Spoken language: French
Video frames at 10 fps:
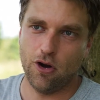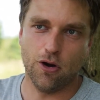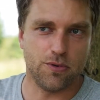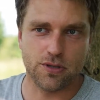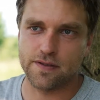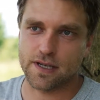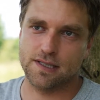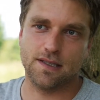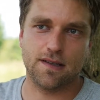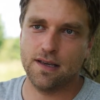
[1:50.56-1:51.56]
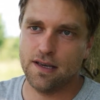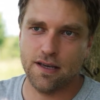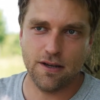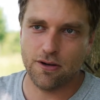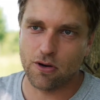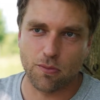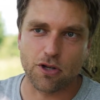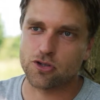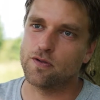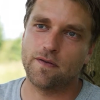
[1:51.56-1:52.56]
biodiversité,
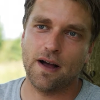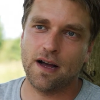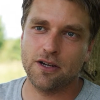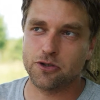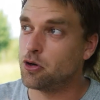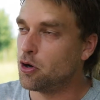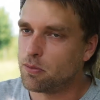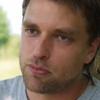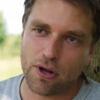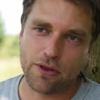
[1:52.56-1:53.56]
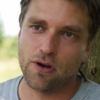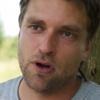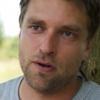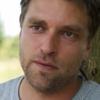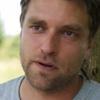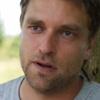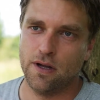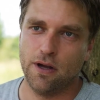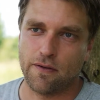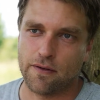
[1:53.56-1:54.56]
bois de chauffage, bois d'œuvre.
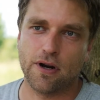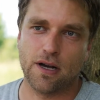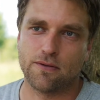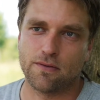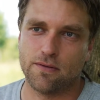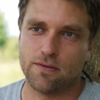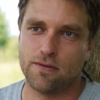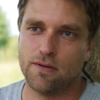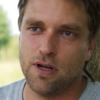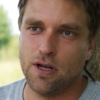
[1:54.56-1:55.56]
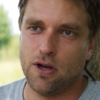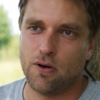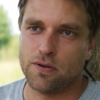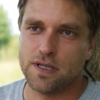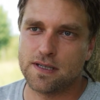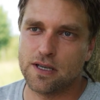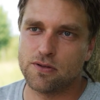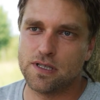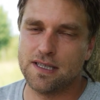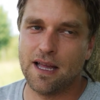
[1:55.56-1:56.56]
voilà, on, on essaye
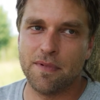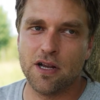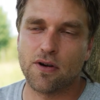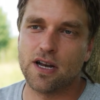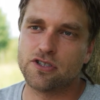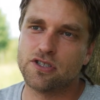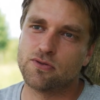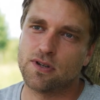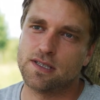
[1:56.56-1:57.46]
aussi d'améliorer la gestion de